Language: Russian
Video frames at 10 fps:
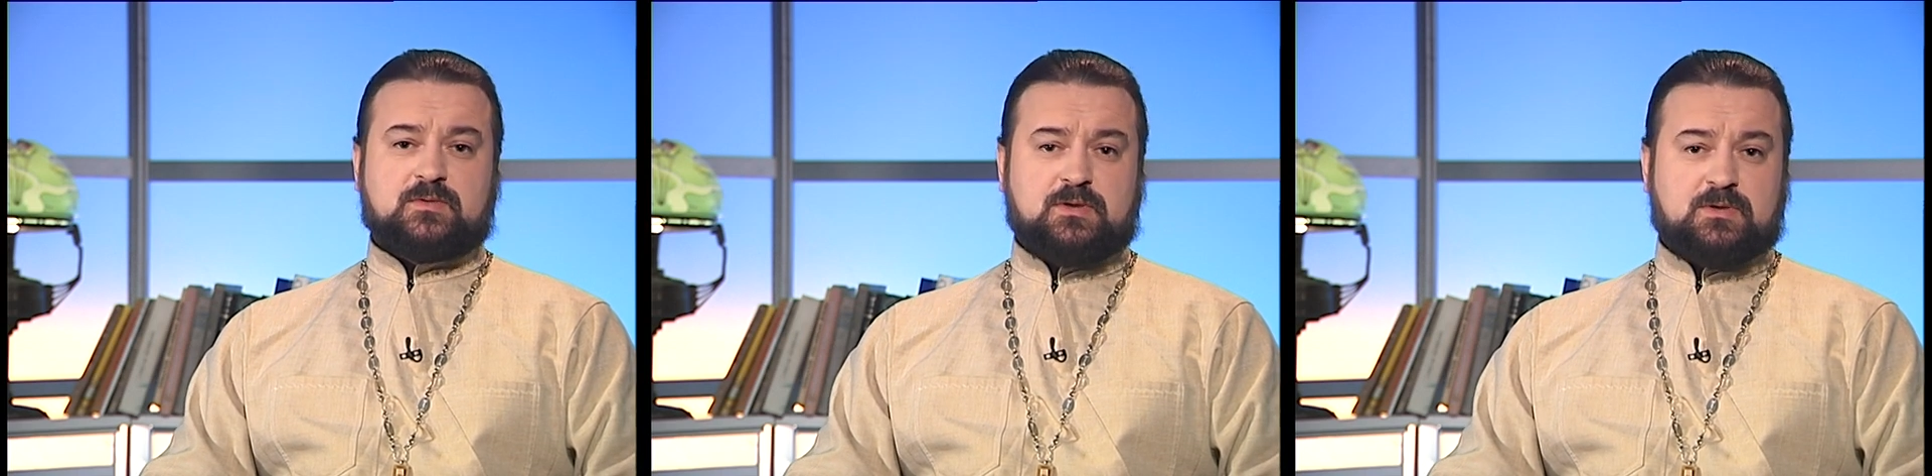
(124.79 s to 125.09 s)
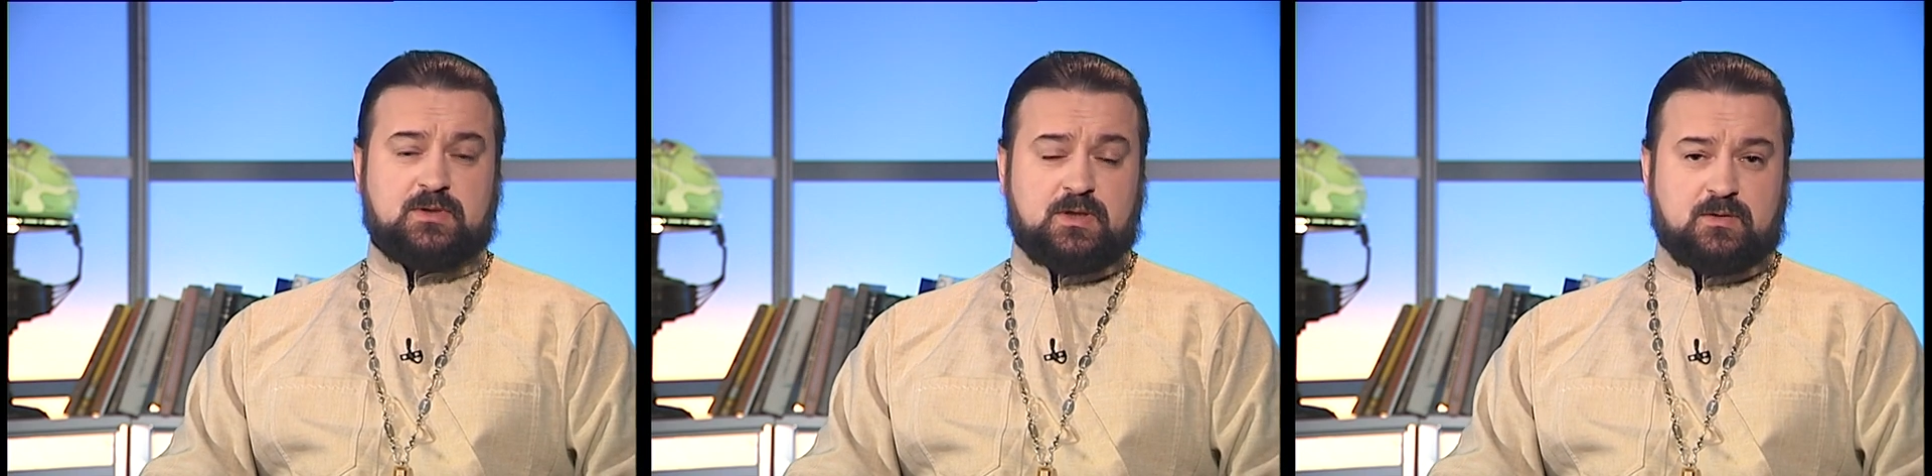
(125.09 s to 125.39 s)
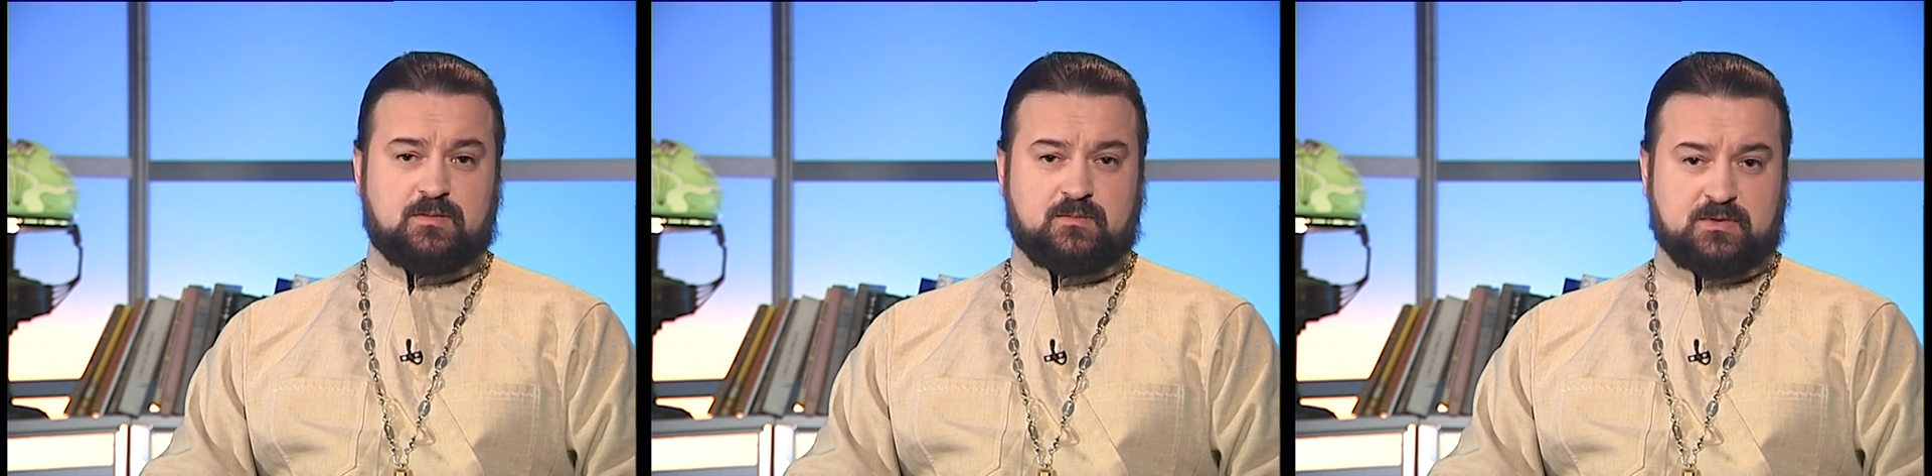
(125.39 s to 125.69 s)
в
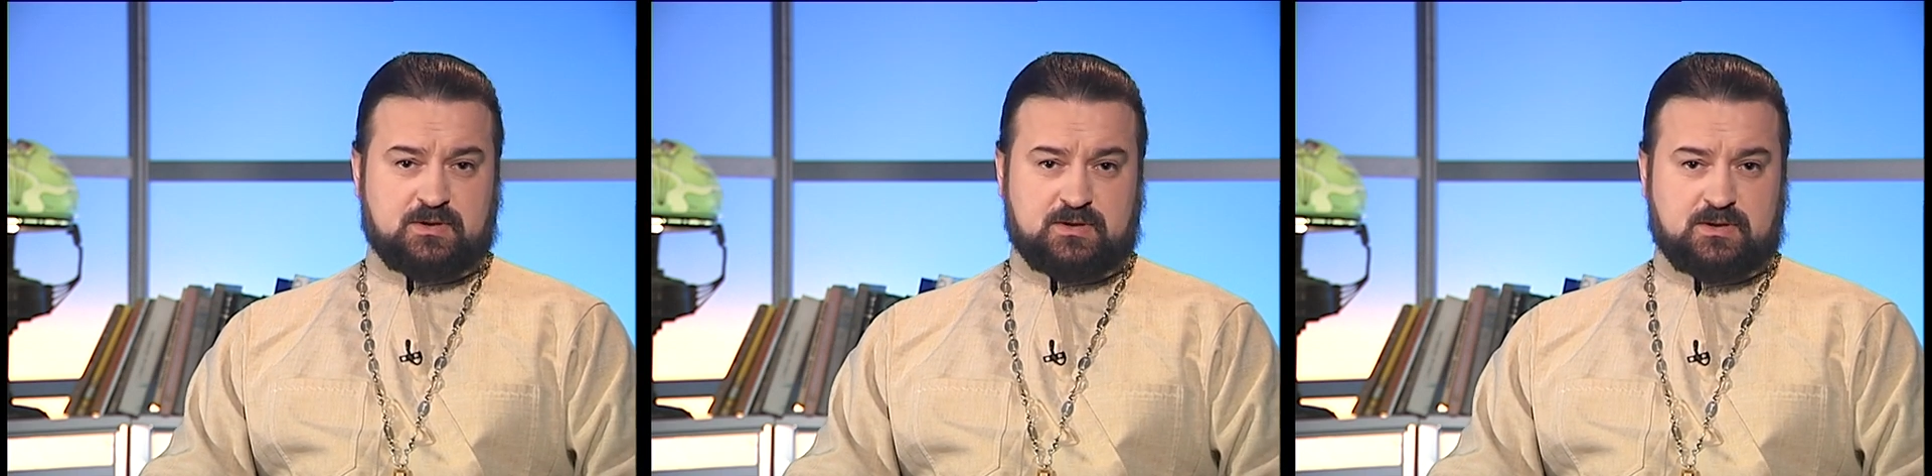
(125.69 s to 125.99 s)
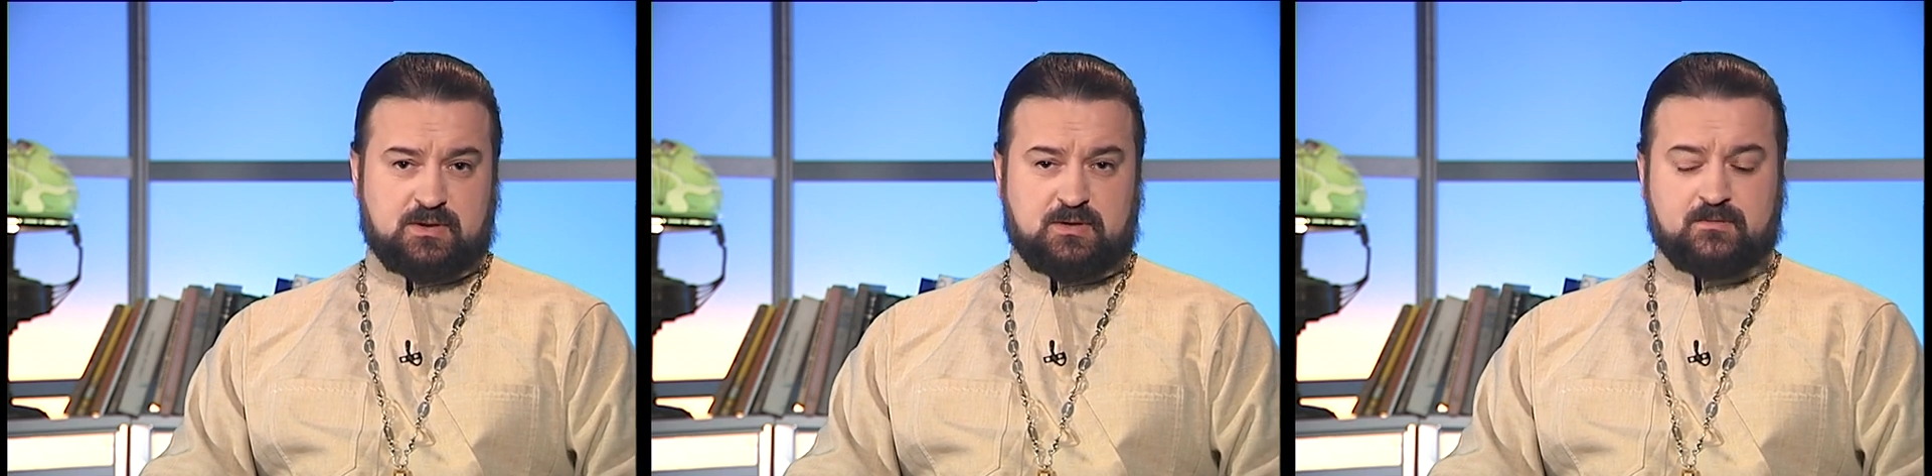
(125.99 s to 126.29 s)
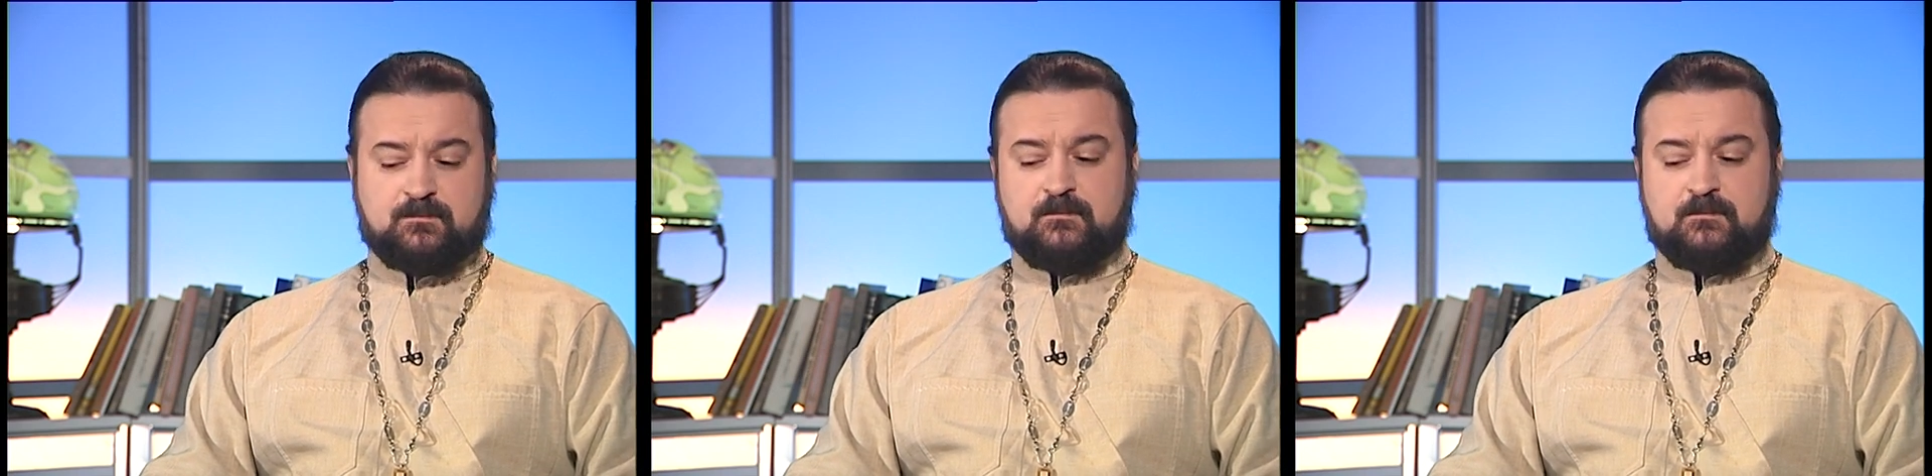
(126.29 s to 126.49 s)
неделю, в воскресенье –